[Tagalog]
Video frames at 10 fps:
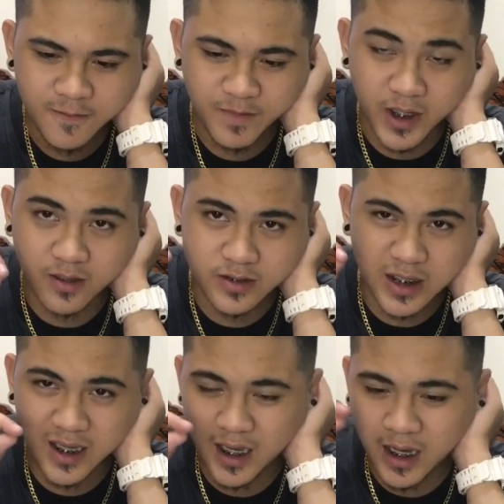Dito, oh,
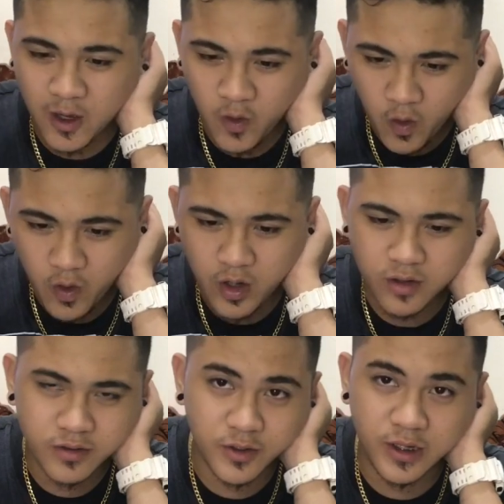sige, kahol.
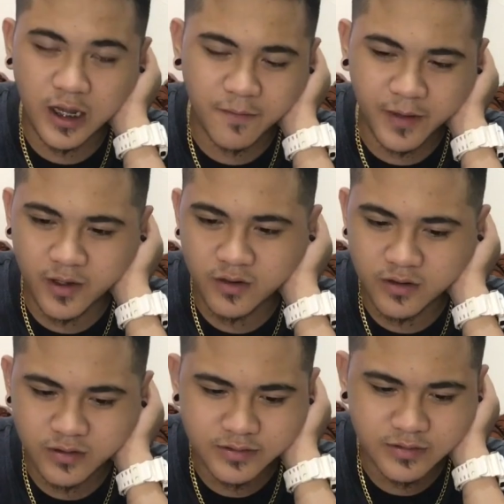Yun lang,
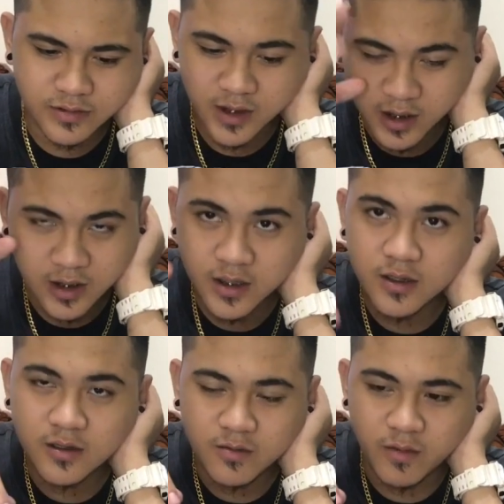pero
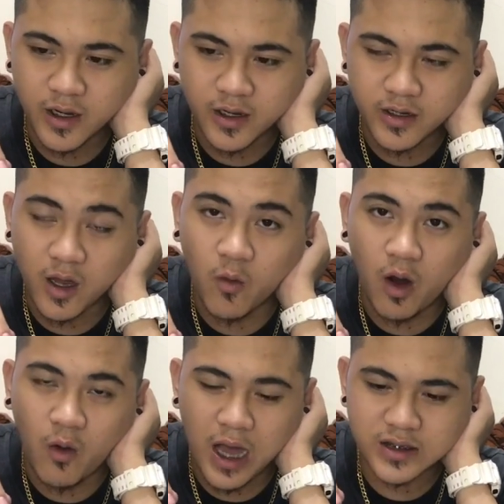parang nang
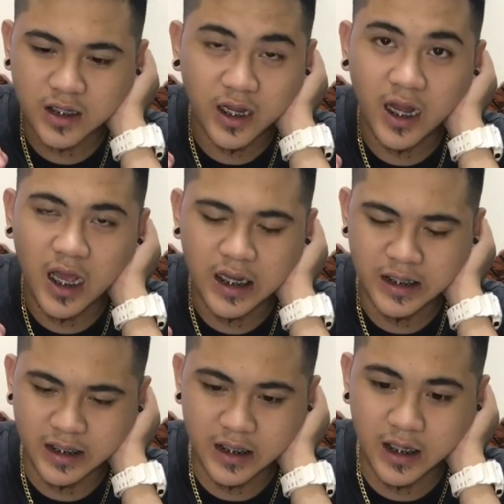wawasak na ng
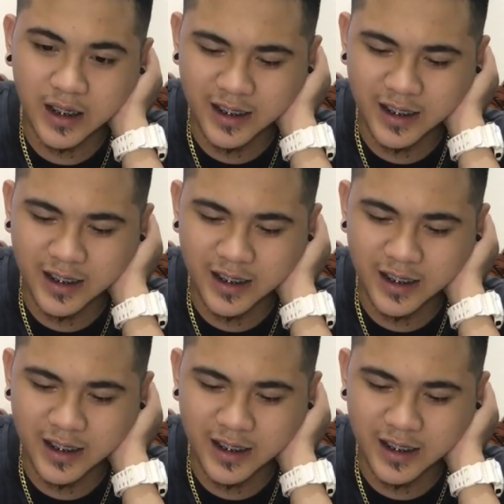haligi.